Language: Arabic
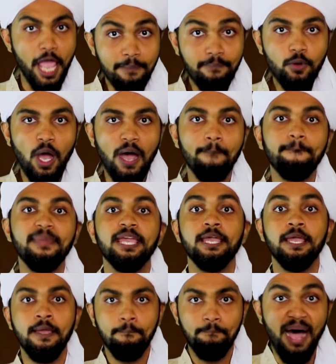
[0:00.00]
ابن ابن
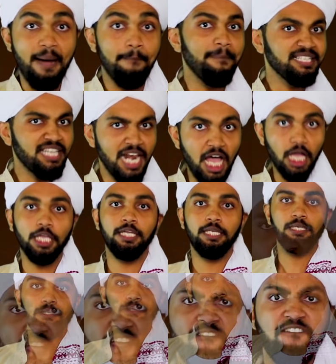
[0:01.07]
عمه محمد
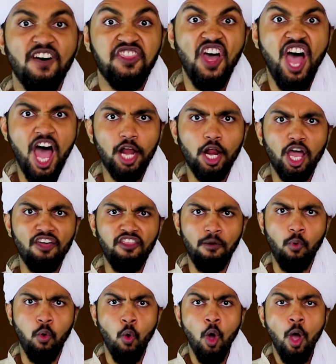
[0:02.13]
العقيل فثار
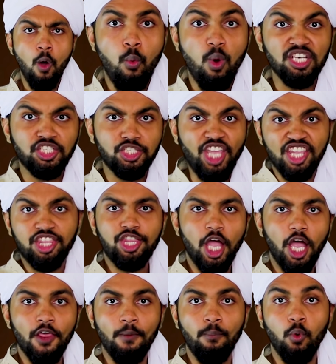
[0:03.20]
غضبه واشتد
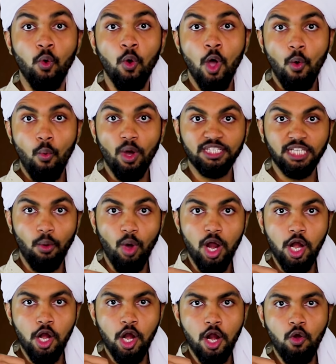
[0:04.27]
غضبه
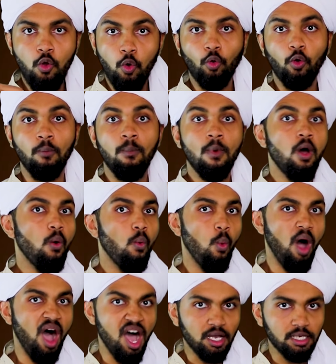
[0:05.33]
وتولى الحكم
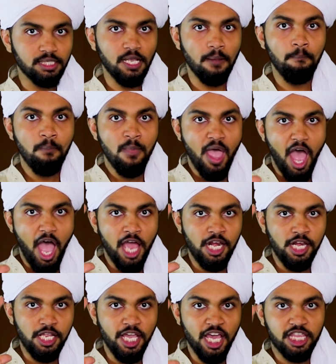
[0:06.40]
وأقسم
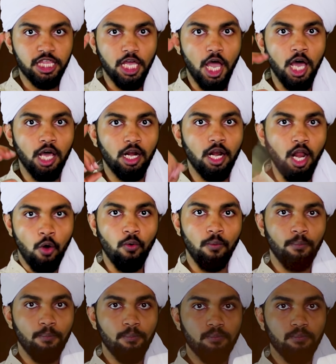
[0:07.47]
أن يثأر لهم